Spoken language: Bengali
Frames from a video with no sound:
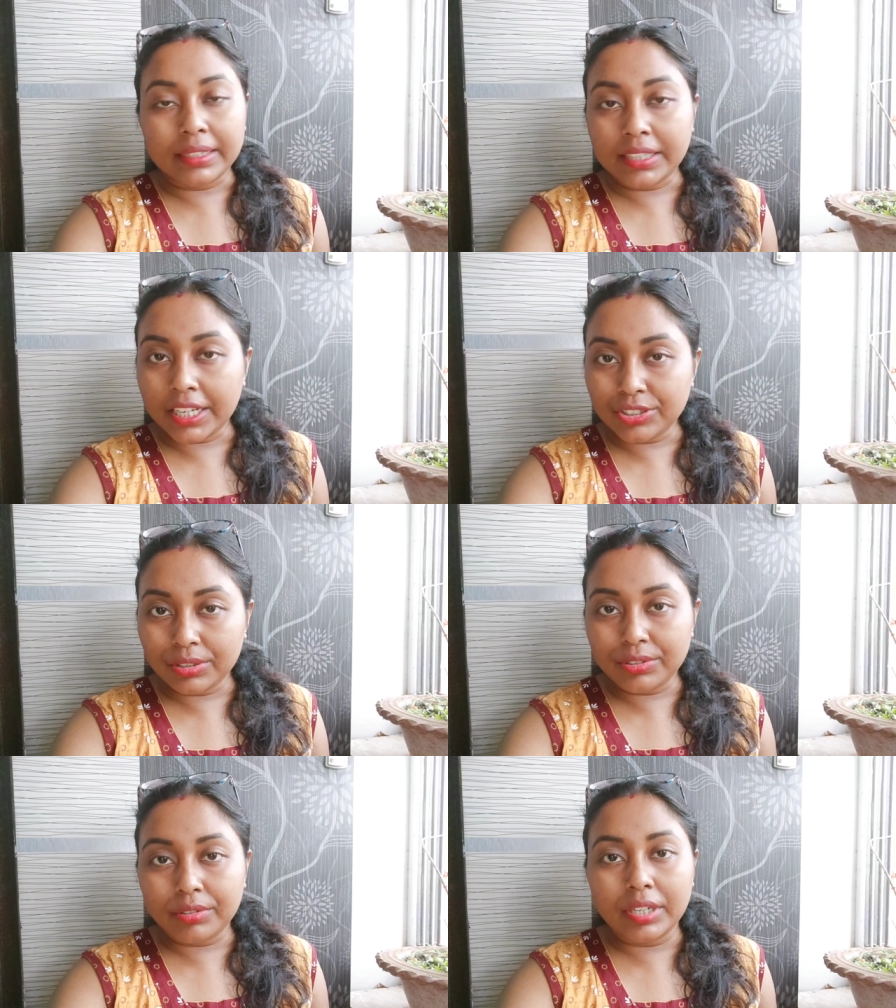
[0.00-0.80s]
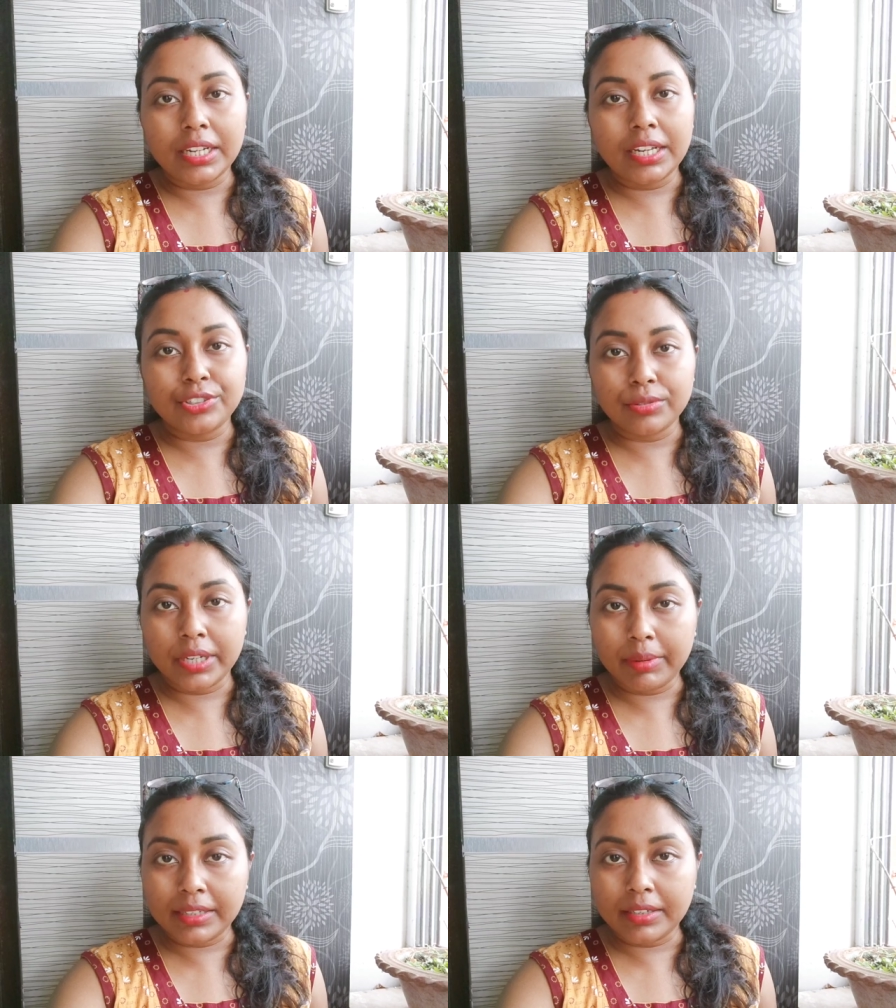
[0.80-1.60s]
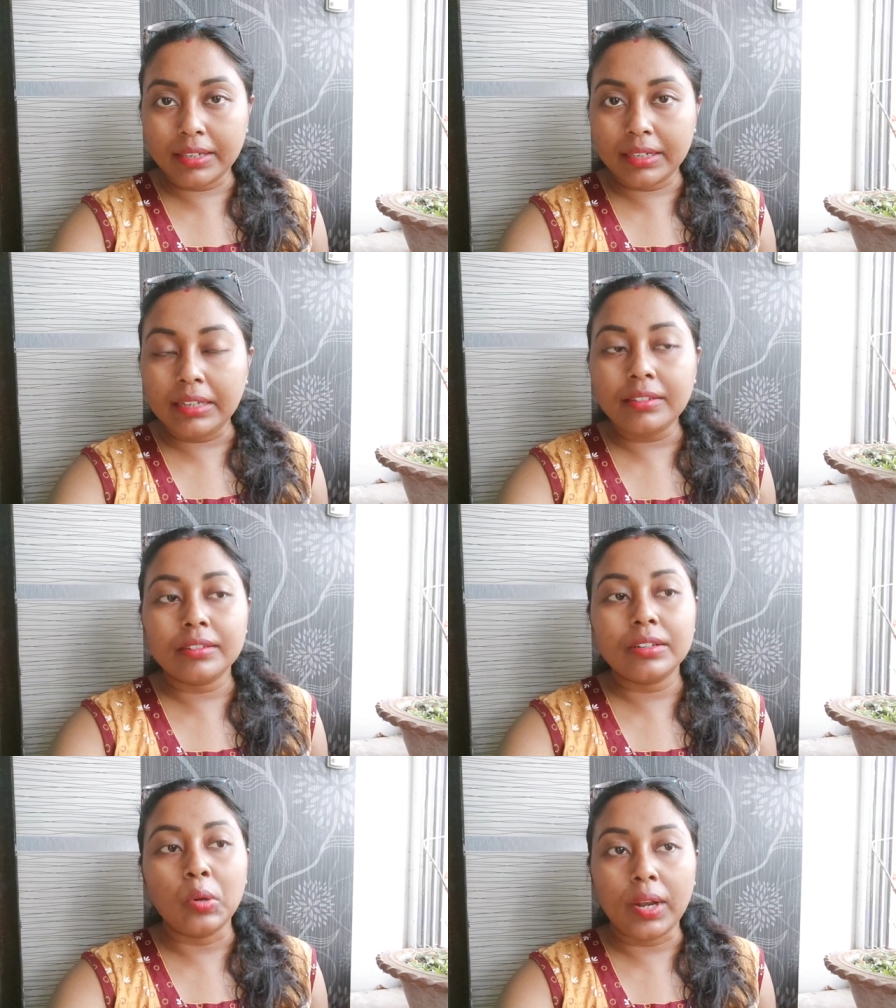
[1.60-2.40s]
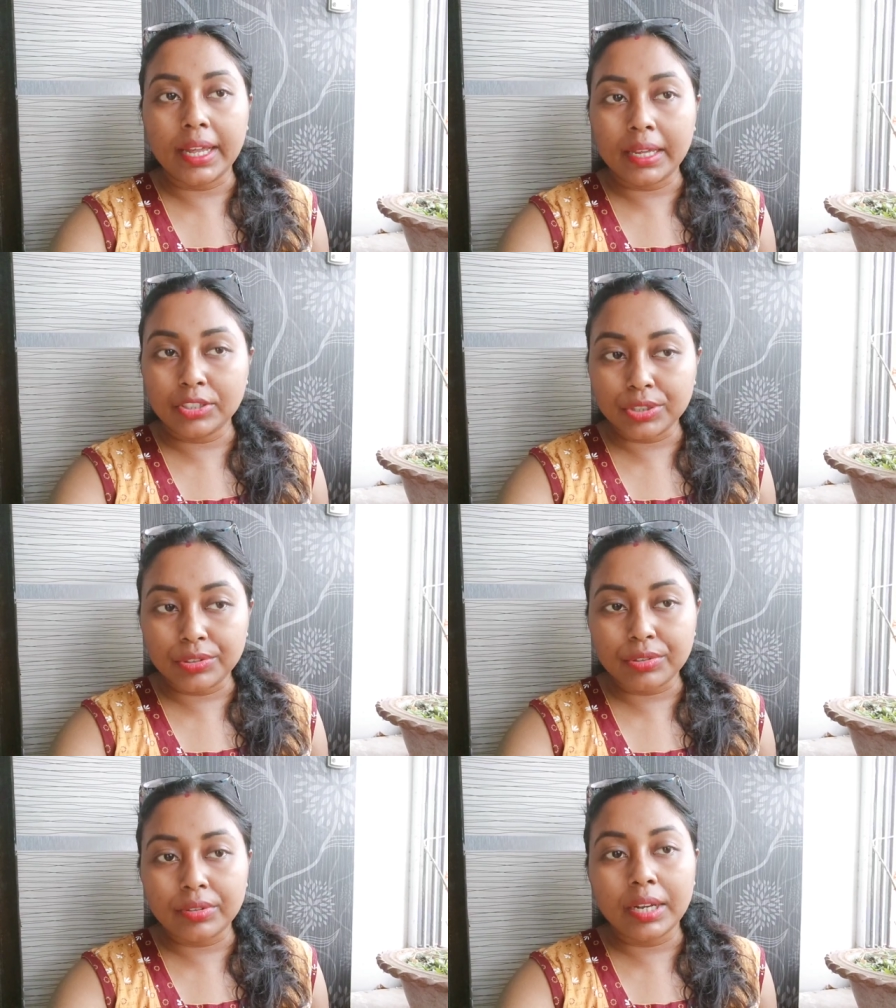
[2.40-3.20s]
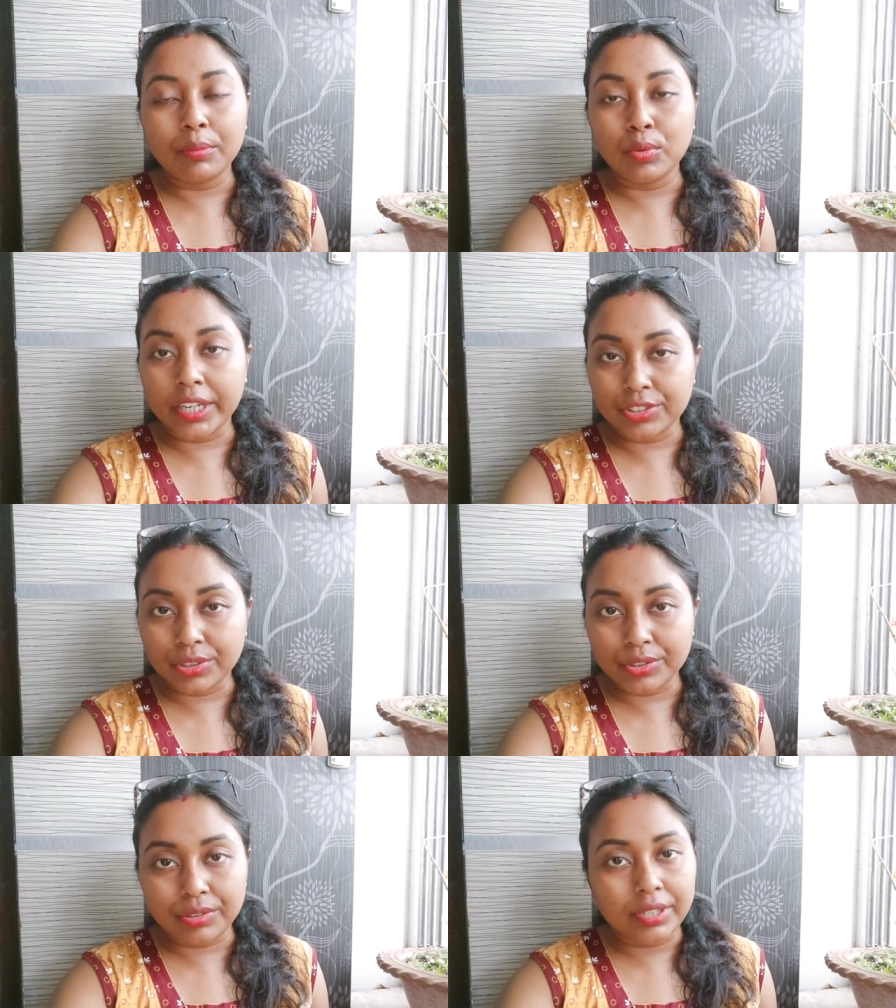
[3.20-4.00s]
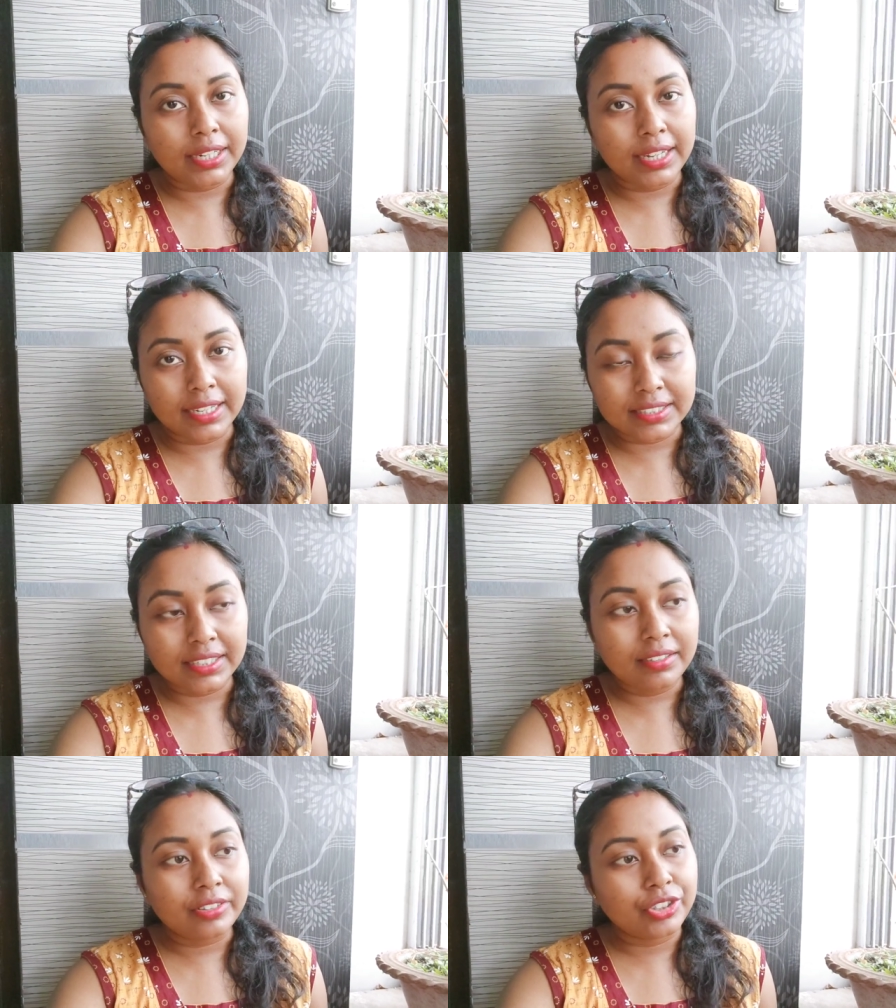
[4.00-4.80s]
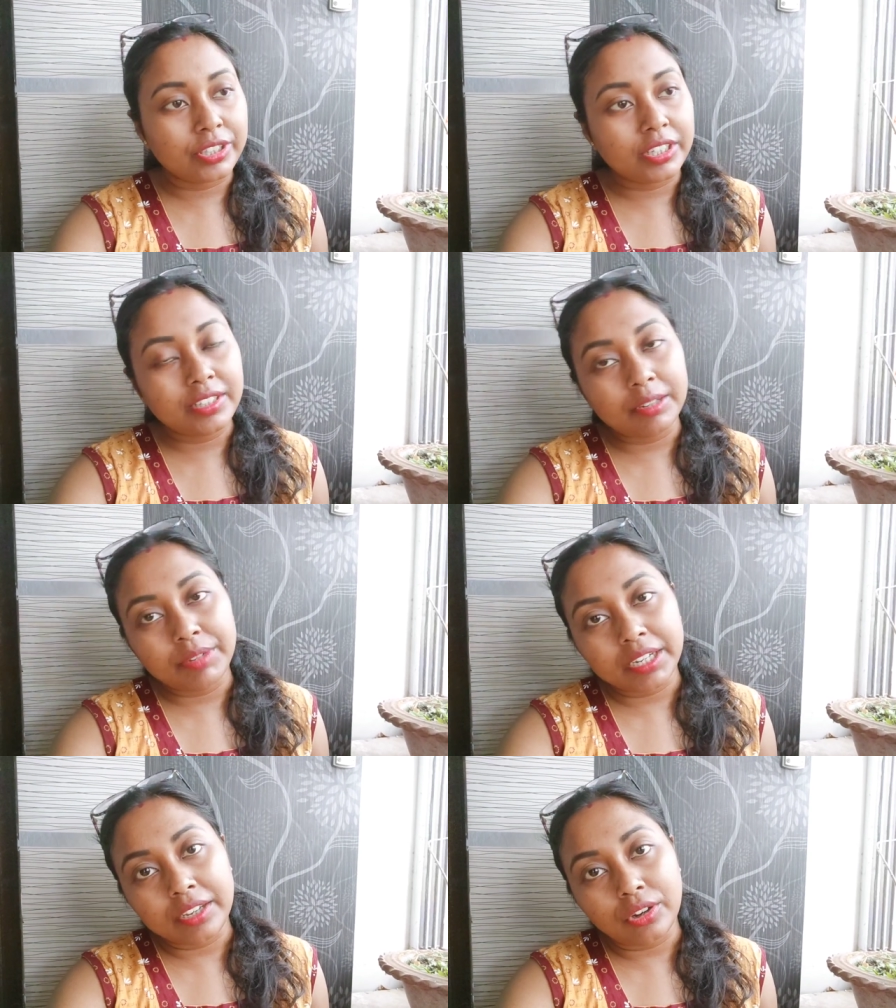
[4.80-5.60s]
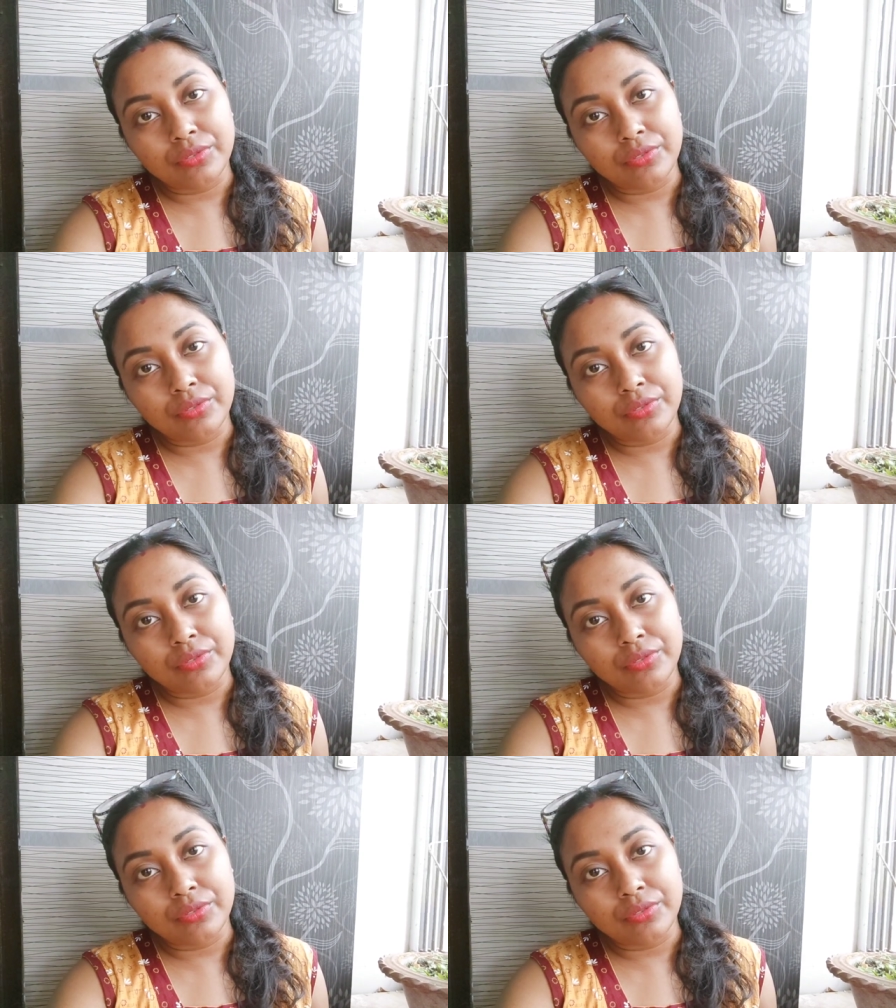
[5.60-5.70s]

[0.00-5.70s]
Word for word: মাথায় যন্ত্রণাটা চোখে ব্যথাটা নেই গলায় যন্ত্রণা বুকে যন্ত্রণাটা আছে যথারীতি আমাকে